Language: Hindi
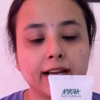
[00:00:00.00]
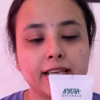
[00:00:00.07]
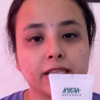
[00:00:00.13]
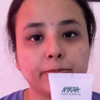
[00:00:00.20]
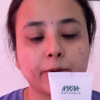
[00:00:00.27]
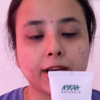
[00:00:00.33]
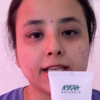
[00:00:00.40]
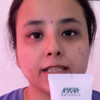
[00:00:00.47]
इस
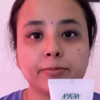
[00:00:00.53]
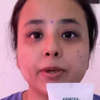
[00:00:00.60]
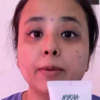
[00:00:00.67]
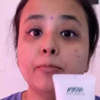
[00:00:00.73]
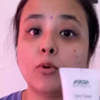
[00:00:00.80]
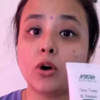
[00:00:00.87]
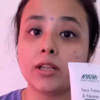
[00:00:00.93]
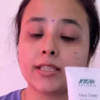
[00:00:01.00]
प्राइस में
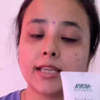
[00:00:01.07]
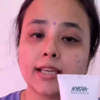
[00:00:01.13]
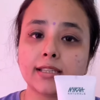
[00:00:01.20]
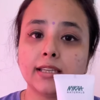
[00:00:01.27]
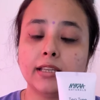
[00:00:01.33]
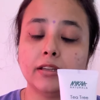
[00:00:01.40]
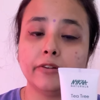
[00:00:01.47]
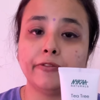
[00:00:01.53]
बहुत से
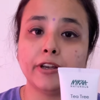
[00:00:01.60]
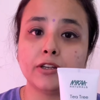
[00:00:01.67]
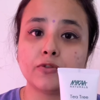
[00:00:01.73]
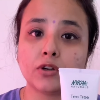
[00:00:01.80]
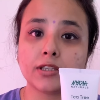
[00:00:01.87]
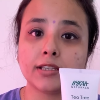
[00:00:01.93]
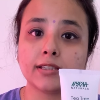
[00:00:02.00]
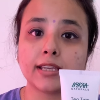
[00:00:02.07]
ऐसे फेस
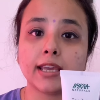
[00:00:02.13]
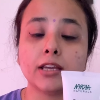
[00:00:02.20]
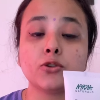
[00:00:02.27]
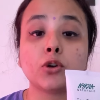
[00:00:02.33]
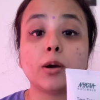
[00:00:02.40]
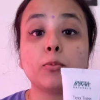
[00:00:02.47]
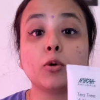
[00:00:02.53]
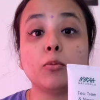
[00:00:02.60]
वॉशेज़ हैं
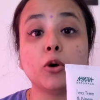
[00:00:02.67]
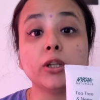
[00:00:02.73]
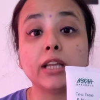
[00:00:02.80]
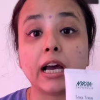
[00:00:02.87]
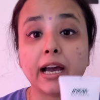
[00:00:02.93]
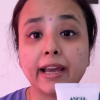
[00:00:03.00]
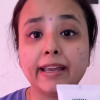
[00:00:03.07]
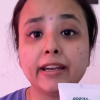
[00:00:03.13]
जो आपको बहुत
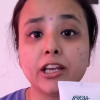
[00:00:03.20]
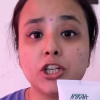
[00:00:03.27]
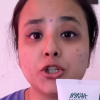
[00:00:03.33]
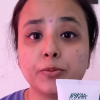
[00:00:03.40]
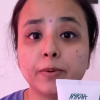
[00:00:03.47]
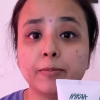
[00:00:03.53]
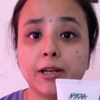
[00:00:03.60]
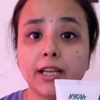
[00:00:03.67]
हाई रेंज
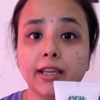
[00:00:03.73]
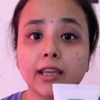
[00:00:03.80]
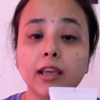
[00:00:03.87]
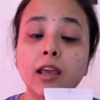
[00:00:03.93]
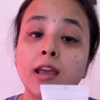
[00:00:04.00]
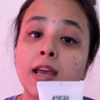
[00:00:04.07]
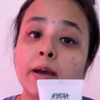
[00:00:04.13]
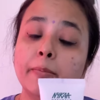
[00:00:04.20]
में मिलेंगे
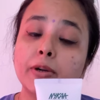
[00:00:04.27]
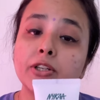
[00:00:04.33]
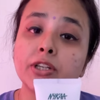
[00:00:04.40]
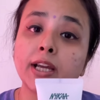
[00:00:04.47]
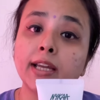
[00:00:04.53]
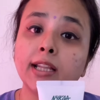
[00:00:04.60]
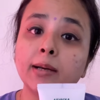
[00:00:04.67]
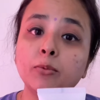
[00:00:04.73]
बट
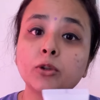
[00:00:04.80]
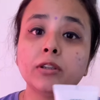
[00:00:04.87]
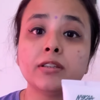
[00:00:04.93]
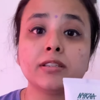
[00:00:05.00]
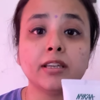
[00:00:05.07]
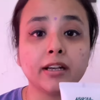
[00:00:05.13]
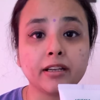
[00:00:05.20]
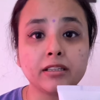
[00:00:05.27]
शायद आप उतने
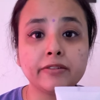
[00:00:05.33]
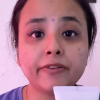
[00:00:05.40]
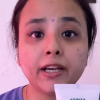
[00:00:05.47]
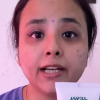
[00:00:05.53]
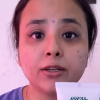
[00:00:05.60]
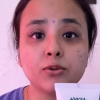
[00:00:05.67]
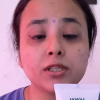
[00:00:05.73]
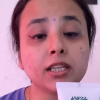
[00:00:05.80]

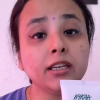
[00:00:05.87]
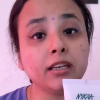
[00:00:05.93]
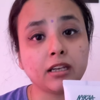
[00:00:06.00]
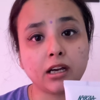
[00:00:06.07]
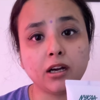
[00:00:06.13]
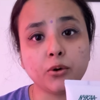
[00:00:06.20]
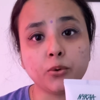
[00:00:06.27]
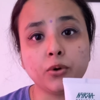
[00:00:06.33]
सेटिस्फाइड उनसे
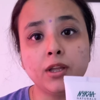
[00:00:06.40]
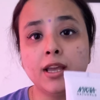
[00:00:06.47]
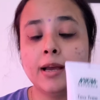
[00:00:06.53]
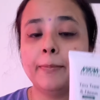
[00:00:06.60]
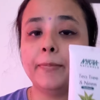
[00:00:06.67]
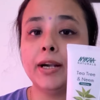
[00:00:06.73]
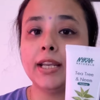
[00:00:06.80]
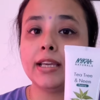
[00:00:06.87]
ना हो
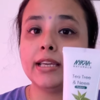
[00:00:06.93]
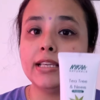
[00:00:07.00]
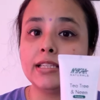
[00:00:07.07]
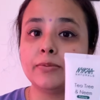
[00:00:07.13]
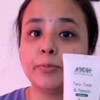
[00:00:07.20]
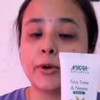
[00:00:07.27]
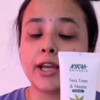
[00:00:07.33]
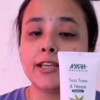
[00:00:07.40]
बट इस
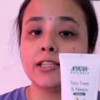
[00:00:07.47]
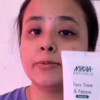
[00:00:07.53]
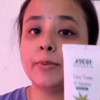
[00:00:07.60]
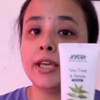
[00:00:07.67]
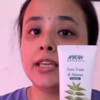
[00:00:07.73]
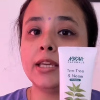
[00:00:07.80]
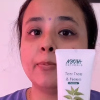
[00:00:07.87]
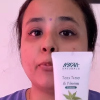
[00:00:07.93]
प्राइस
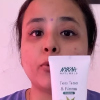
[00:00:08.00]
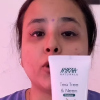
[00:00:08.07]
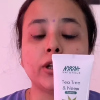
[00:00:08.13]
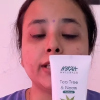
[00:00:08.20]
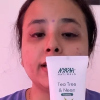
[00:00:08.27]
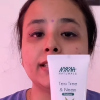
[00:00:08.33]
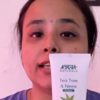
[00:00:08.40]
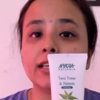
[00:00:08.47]
में ये
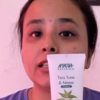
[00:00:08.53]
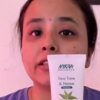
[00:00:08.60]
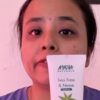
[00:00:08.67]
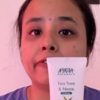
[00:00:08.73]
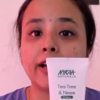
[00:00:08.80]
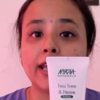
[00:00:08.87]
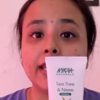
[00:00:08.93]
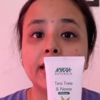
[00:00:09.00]
बहुत ही
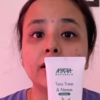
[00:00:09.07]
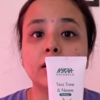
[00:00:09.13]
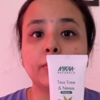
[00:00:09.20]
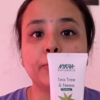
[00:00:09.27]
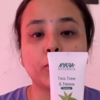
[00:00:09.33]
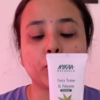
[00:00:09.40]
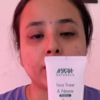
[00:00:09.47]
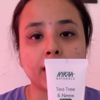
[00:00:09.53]
सेटिस्फाइंग
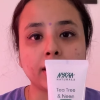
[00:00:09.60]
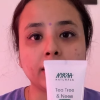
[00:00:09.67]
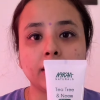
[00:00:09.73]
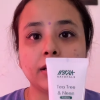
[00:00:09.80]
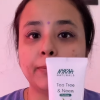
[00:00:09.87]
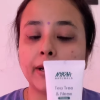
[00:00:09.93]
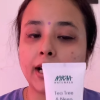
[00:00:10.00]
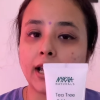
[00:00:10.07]
प्रोडक्ट
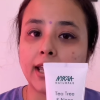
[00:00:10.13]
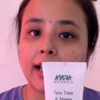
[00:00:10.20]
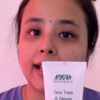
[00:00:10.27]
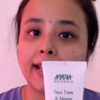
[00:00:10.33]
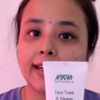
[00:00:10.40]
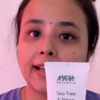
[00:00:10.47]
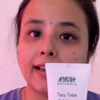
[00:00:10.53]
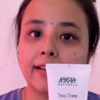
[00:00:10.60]
बनाया
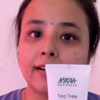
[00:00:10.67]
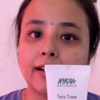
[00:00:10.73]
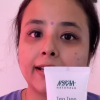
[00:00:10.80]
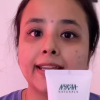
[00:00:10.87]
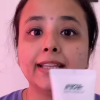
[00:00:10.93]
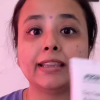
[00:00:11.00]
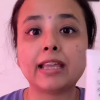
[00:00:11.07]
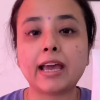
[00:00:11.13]
है नायका
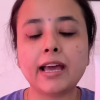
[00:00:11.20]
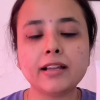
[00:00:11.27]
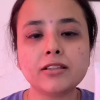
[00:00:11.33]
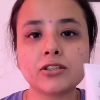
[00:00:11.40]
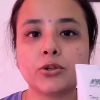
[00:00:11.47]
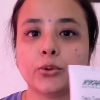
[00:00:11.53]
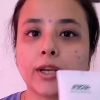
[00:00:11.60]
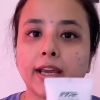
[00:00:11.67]
ने
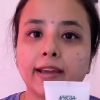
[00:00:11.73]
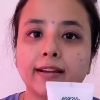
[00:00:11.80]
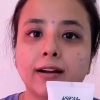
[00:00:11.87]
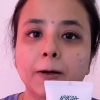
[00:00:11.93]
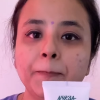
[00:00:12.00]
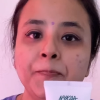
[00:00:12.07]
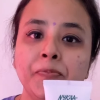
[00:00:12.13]
थैंक्स टू नायका